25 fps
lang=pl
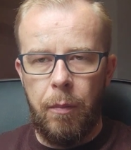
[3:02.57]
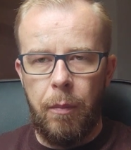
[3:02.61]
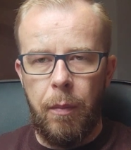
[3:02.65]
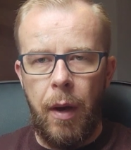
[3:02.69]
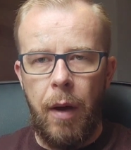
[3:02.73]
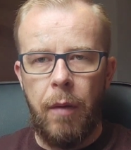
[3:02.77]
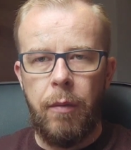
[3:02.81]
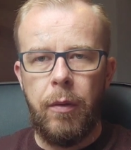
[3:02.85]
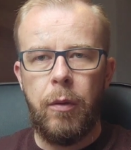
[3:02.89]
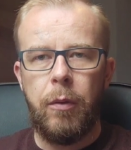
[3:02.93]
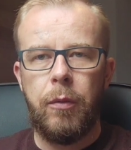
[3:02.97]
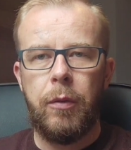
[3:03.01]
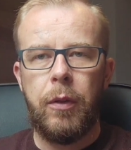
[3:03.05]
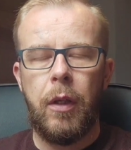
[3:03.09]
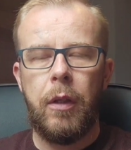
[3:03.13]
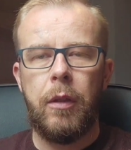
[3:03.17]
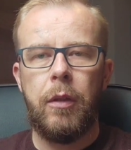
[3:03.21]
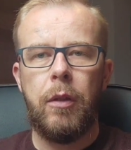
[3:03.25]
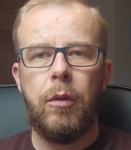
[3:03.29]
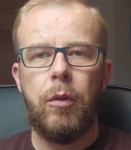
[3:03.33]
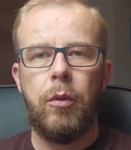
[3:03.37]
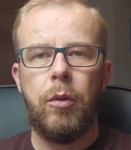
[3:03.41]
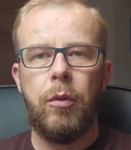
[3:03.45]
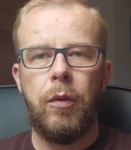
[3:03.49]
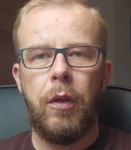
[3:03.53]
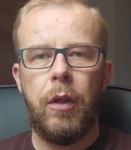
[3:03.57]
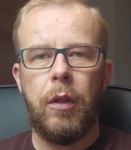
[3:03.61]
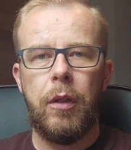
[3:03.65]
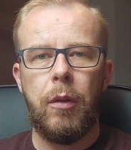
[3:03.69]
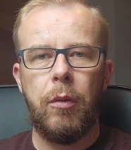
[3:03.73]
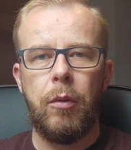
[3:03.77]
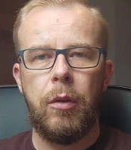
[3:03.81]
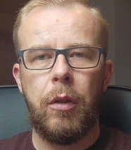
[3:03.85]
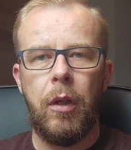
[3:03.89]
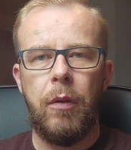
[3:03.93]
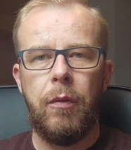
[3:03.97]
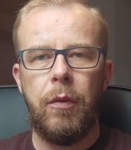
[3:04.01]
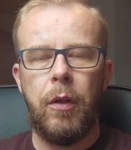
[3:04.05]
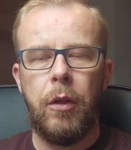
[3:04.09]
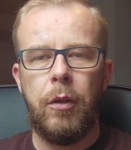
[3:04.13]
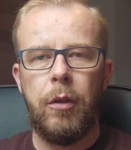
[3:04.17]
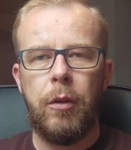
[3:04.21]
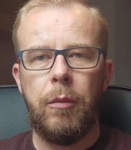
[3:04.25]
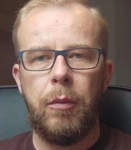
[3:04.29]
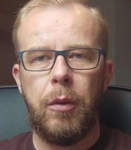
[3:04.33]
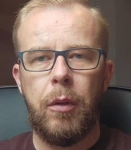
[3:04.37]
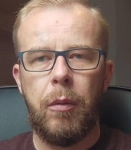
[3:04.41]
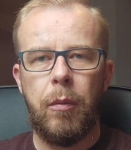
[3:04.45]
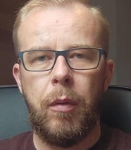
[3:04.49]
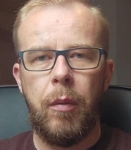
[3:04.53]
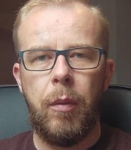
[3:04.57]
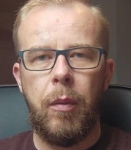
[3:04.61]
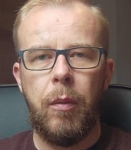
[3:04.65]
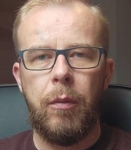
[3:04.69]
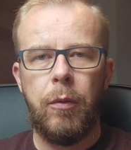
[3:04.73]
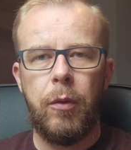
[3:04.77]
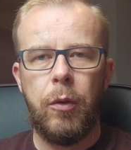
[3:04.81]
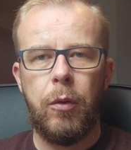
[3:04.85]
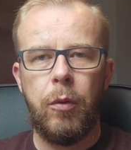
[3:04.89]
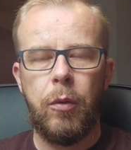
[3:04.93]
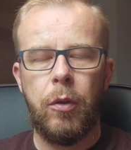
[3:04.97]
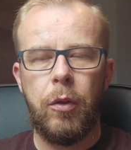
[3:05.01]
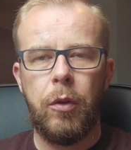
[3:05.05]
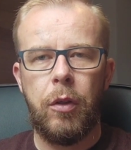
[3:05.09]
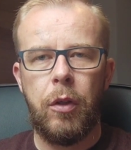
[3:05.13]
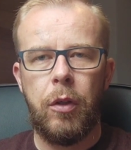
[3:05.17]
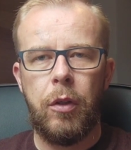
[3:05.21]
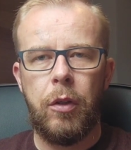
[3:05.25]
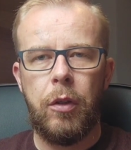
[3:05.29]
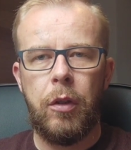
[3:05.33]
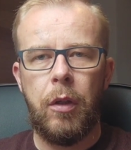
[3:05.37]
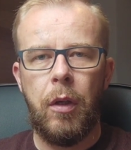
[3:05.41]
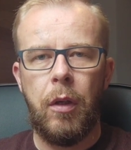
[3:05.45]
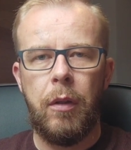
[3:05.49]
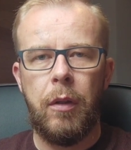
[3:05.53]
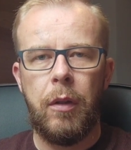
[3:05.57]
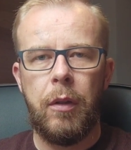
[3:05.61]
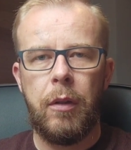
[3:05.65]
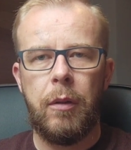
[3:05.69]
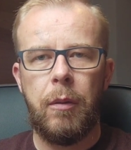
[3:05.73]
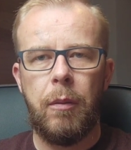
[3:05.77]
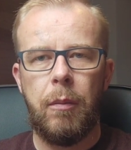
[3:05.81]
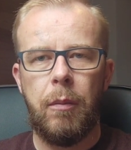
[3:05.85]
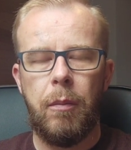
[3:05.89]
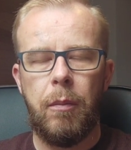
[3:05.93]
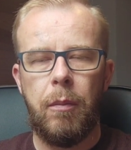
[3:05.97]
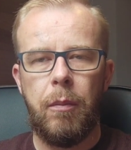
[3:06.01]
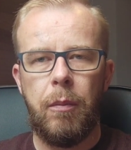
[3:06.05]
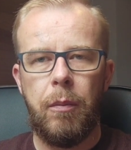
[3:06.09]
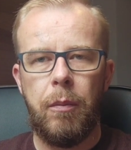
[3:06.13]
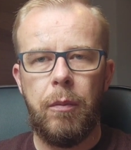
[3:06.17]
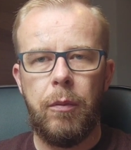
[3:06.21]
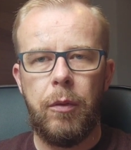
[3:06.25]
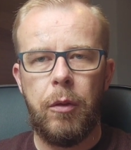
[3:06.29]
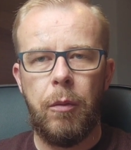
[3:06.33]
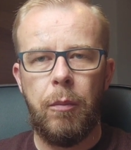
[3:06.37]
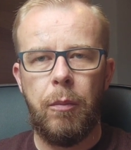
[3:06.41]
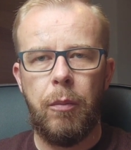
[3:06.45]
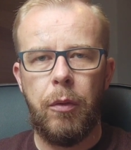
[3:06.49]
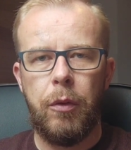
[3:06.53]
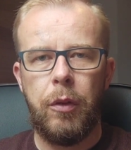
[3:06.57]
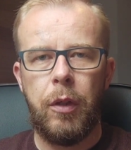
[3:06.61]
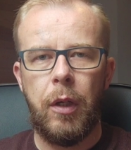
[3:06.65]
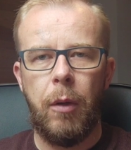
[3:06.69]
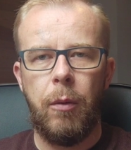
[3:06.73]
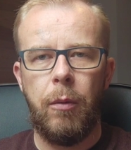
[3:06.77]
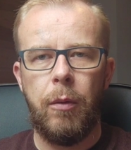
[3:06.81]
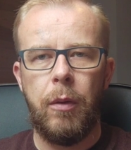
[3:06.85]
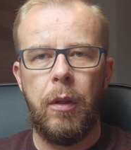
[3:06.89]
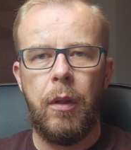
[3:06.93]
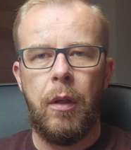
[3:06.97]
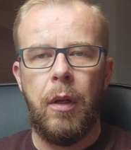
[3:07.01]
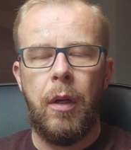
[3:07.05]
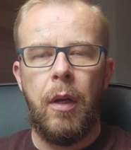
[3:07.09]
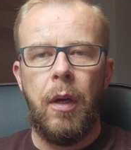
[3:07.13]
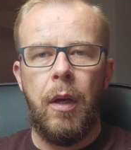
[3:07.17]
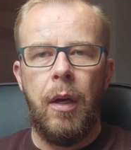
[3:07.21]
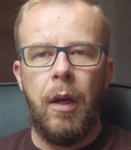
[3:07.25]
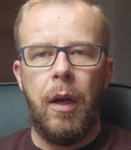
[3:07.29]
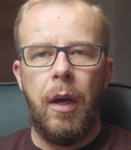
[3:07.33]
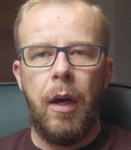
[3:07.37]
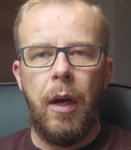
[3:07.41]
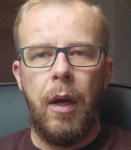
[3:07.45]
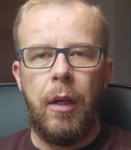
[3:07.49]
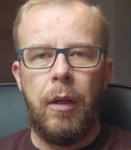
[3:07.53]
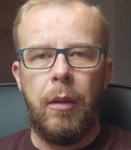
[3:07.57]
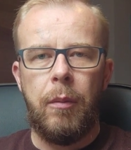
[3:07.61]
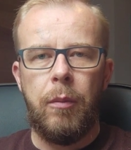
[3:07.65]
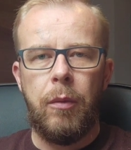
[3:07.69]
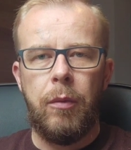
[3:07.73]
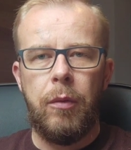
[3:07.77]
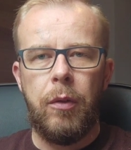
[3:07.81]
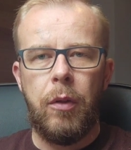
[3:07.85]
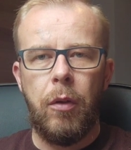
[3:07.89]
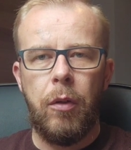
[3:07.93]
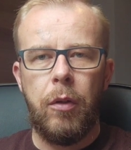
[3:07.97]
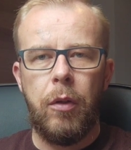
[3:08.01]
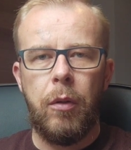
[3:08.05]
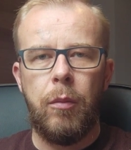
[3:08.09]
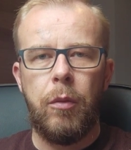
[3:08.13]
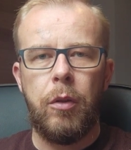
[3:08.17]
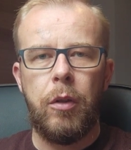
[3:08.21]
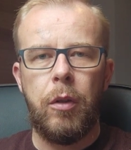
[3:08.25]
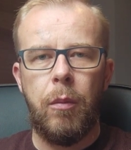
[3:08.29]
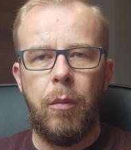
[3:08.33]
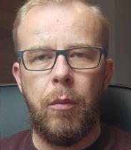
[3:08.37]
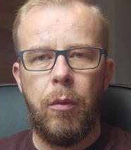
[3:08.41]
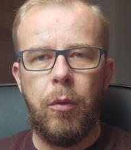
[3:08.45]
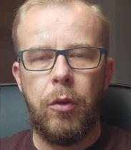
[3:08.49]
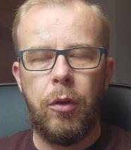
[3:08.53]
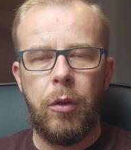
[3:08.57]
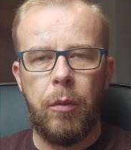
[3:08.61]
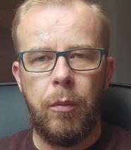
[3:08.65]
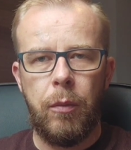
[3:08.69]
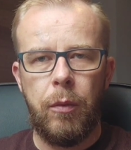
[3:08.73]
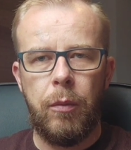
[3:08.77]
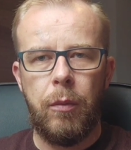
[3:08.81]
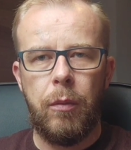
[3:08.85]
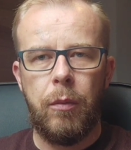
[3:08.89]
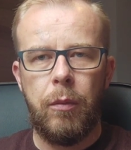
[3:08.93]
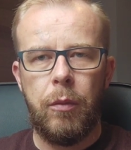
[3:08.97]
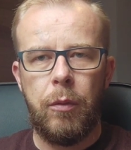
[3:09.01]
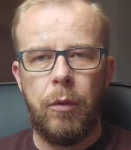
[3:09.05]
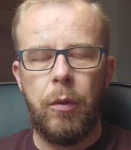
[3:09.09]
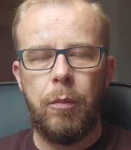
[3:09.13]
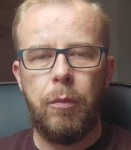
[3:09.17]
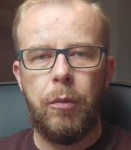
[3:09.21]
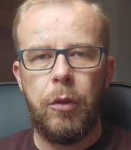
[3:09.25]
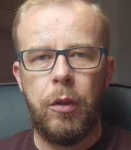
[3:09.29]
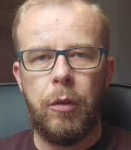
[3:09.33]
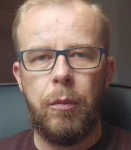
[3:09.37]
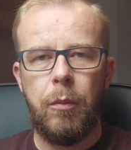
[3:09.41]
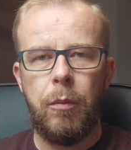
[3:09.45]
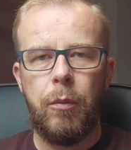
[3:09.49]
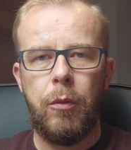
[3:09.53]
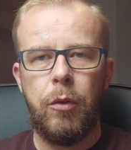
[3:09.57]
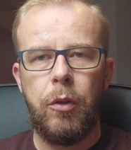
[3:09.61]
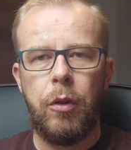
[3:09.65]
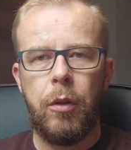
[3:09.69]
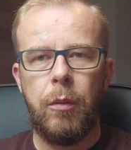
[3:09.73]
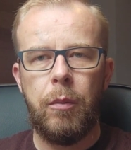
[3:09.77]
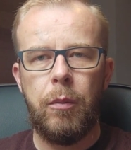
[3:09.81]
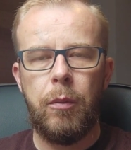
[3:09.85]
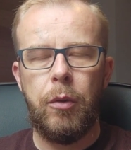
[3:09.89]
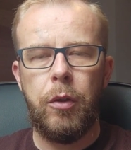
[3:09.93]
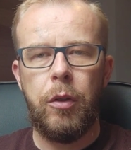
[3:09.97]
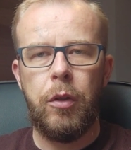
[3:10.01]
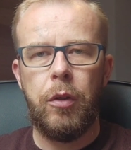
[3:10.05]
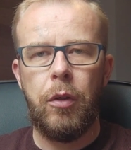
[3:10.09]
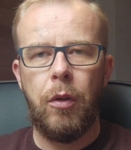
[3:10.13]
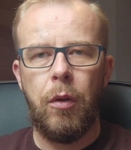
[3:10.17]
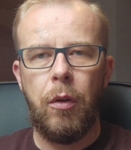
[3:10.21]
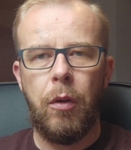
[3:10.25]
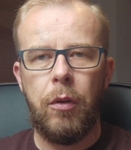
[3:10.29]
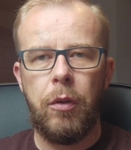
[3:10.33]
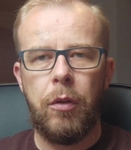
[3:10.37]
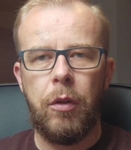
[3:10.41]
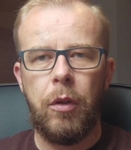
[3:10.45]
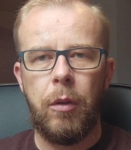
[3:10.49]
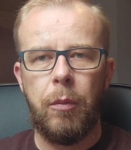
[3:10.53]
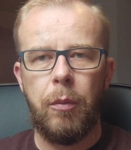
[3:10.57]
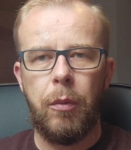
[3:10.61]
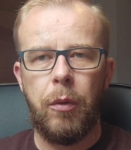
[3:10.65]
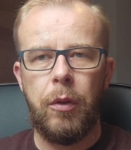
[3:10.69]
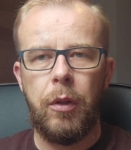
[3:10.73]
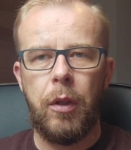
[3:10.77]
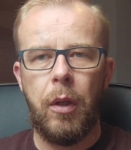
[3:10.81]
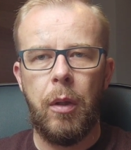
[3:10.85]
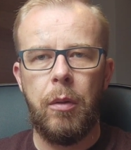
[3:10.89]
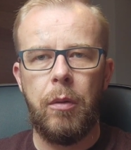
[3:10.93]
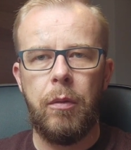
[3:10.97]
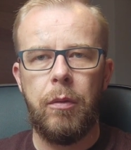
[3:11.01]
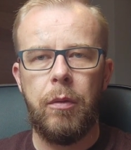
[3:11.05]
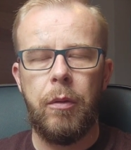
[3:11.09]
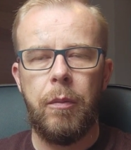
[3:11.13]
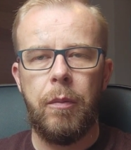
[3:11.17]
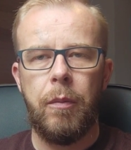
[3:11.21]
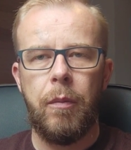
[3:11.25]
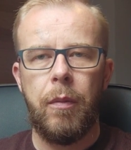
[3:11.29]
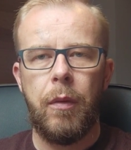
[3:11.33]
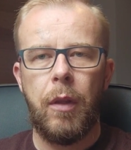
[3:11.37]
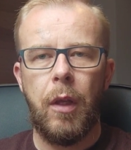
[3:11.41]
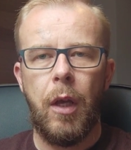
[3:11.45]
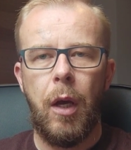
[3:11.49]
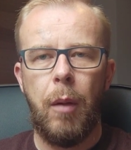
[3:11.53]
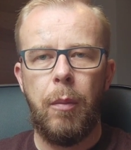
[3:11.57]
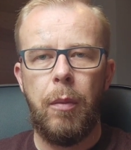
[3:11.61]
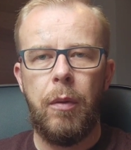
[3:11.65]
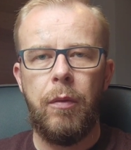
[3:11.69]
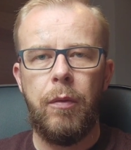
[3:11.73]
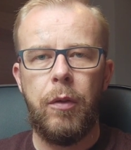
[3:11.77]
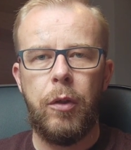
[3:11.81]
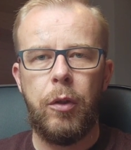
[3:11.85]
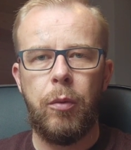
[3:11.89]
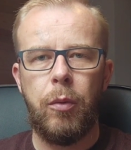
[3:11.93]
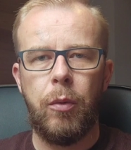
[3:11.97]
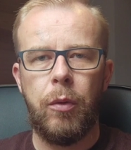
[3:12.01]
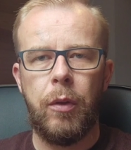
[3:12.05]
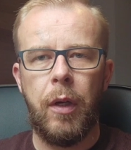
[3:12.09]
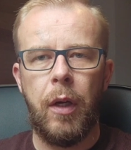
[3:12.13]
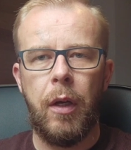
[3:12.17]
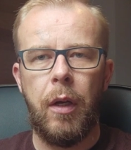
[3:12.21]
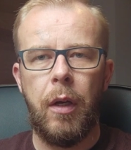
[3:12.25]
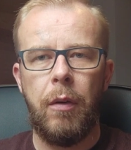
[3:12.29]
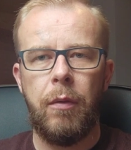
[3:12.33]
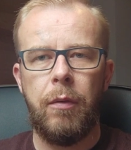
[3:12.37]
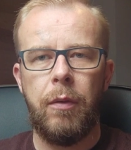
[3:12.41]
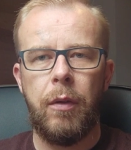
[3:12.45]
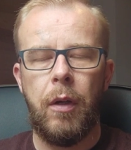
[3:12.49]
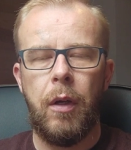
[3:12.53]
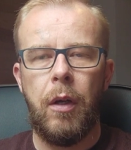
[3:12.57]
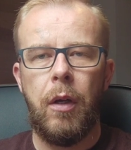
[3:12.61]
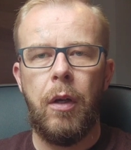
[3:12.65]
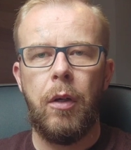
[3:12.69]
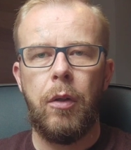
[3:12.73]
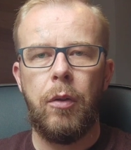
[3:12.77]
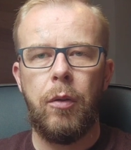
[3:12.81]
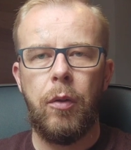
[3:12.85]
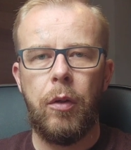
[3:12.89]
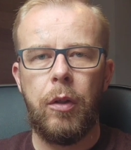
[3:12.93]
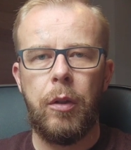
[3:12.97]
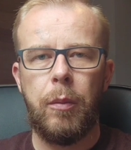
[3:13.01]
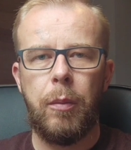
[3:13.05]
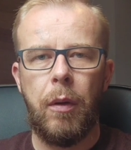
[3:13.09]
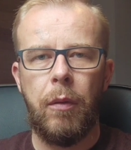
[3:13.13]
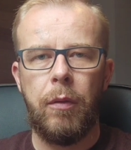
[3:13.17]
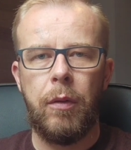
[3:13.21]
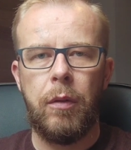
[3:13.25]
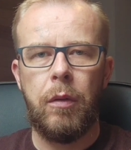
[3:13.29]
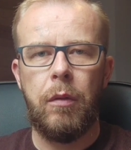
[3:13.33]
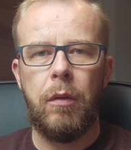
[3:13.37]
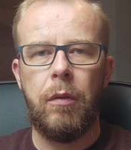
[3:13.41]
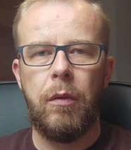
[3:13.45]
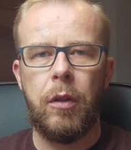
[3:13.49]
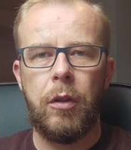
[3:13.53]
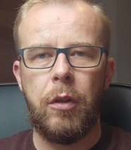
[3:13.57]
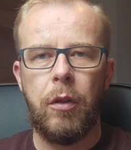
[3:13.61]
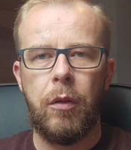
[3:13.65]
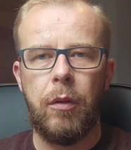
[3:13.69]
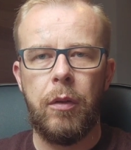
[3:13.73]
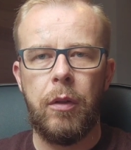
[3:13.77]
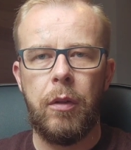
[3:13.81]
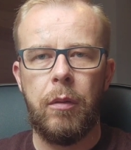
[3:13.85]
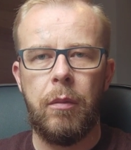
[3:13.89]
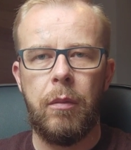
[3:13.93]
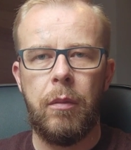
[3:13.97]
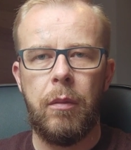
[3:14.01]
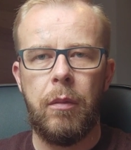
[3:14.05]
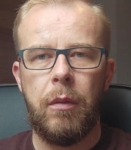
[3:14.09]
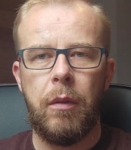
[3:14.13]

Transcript: Paweł wtedy już wiedział, że największym problemem wśród chrześcijan jest, są podziały, ale mówi o tym, że muszą, przy, muszą, musi dochodzić do tych podziałów, aby wyszło na jaw, kto jest prawdziwie wierzący.